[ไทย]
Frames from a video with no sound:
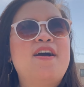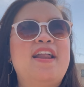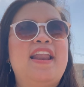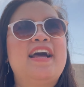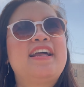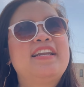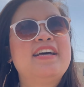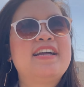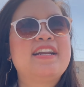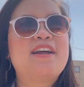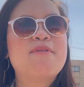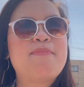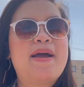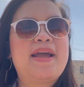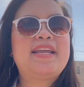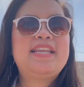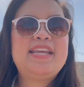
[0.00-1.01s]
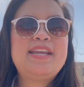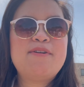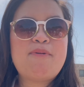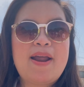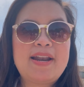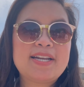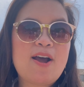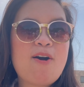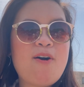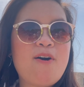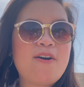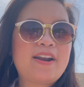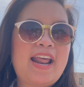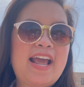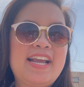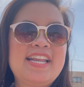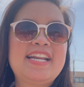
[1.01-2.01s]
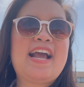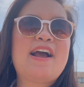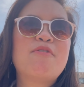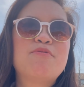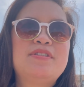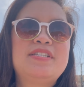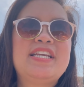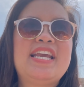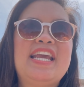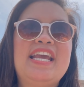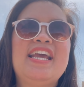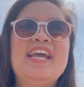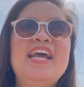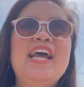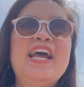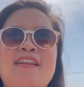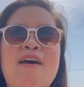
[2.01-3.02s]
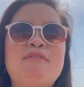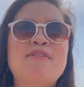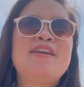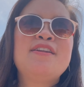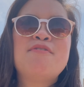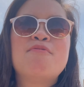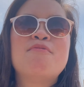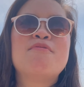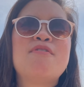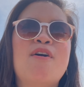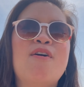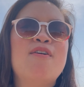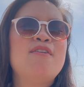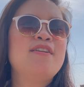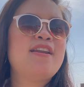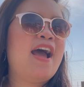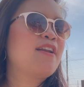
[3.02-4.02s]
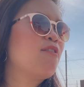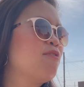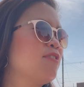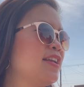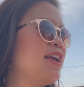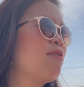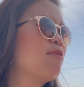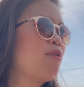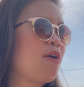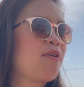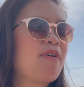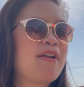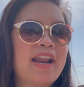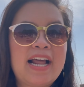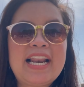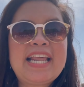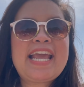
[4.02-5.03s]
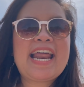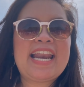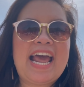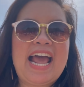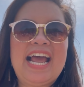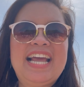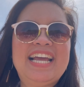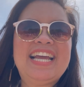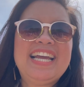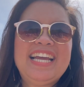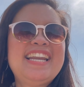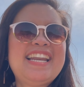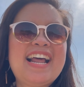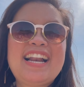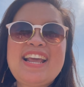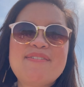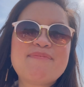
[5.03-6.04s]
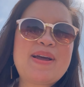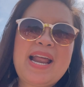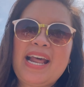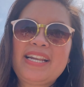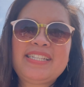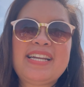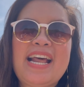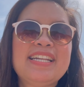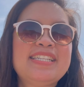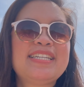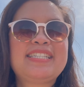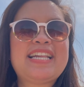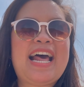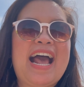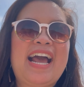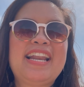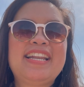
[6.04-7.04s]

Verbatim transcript: กำลังเดินเข้าไปที่วัดทองนะคินคากุจิเท่าที่ดูเนาะนักท่องเที่ยวน้อยกว่านักเรียนอะนักเรียนมาทัศนศึกษากั